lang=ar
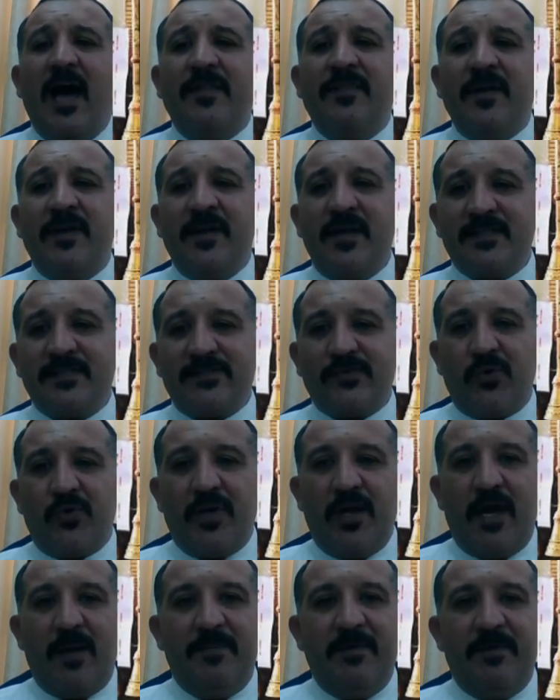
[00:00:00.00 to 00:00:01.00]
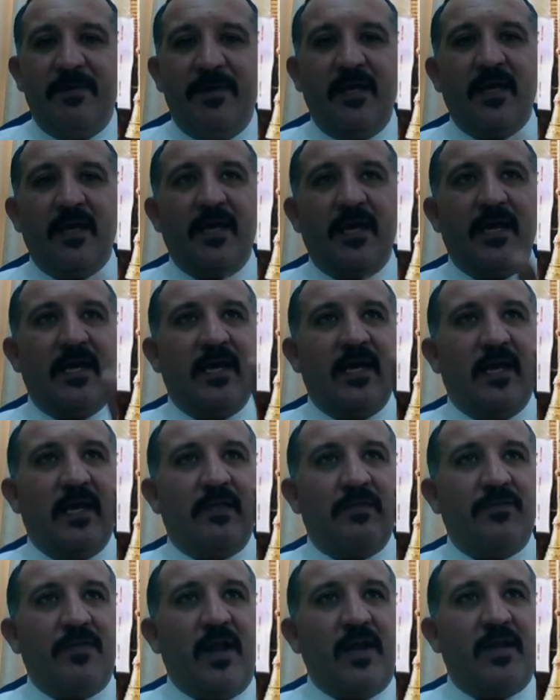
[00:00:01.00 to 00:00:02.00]
هذا النص طلابي
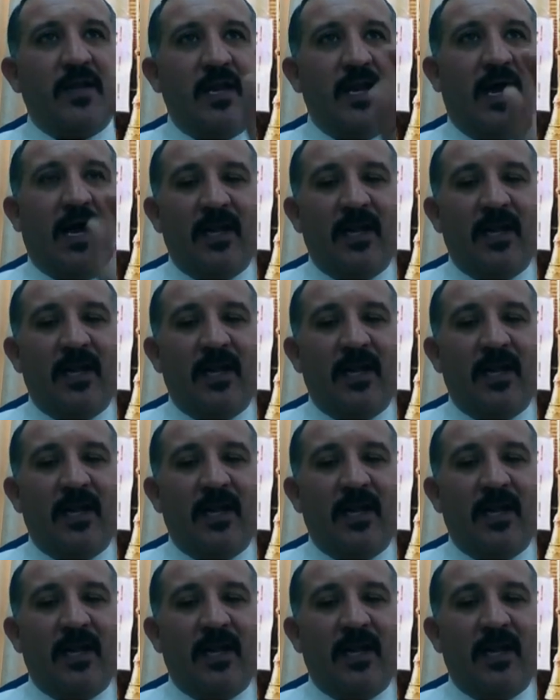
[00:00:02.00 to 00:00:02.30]
ضلل آه،